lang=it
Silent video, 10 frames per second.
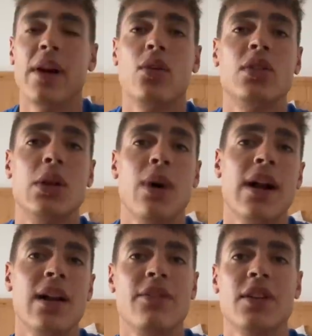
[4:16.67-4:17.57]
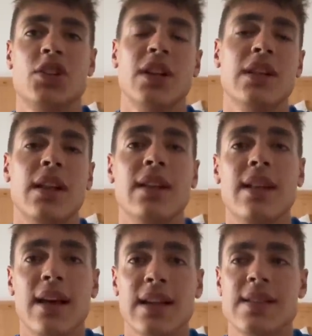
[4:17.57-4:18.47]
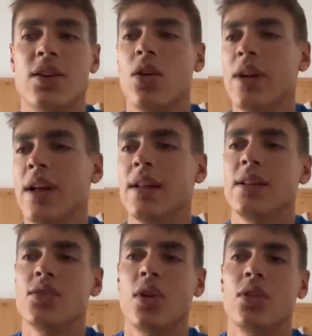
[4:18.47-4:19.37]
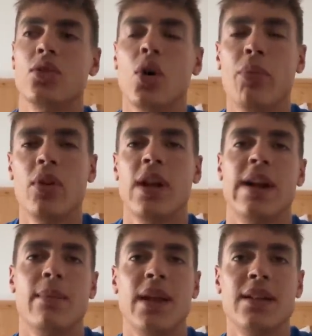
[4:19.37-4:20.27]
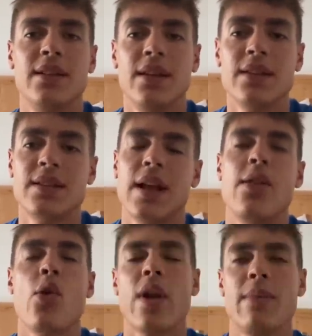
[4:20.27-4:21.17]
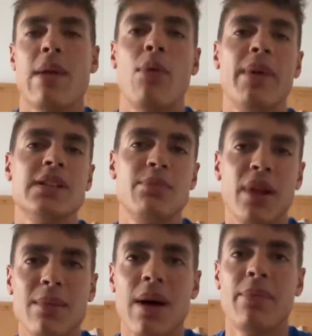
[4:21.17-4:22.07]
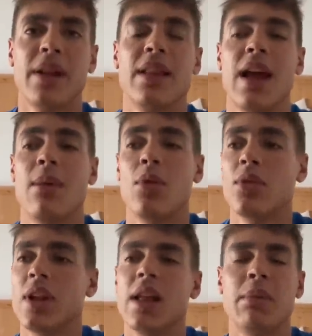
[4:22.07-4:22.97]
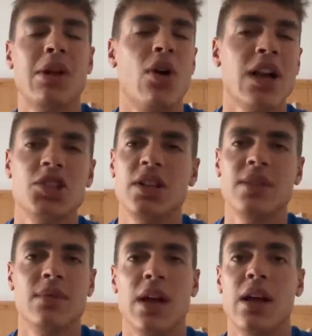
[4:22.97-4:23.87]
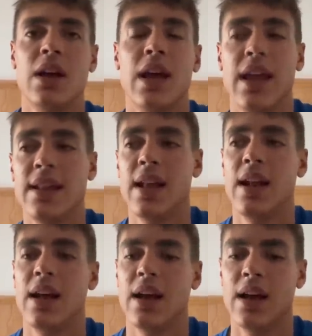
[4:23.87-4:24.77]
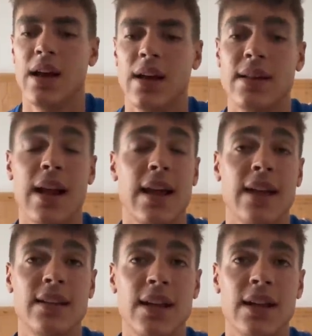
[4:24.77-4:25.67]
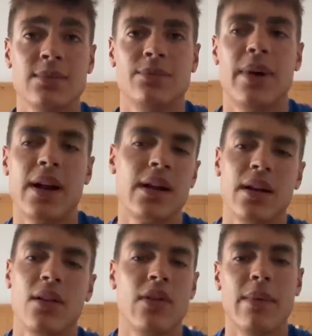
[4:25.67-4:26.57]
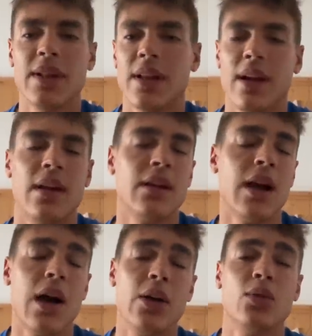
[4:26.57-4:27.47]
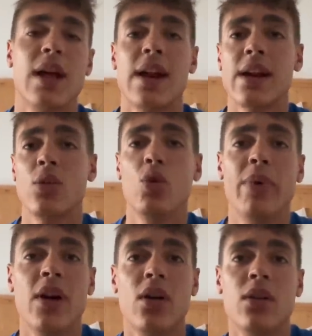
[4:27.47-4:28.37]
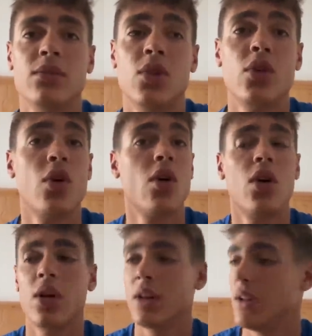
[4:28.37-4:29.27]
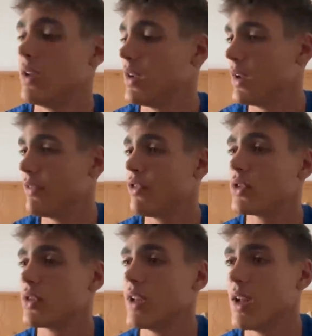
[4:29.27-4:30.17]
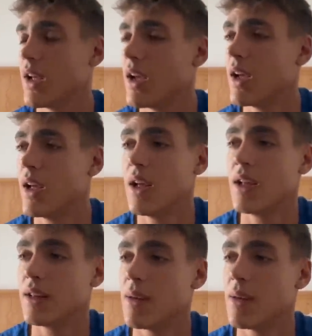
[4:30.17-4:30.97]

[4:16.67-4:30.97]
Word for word: continuare la faccenda dell'integrazione, di solito dopo gli allenamenti, se non abbiamo pesi prima, prendiamo degli aminoacidi e del, della creatina per eh, ovviamente aiutare il recupero. Non ho le, le foto del, del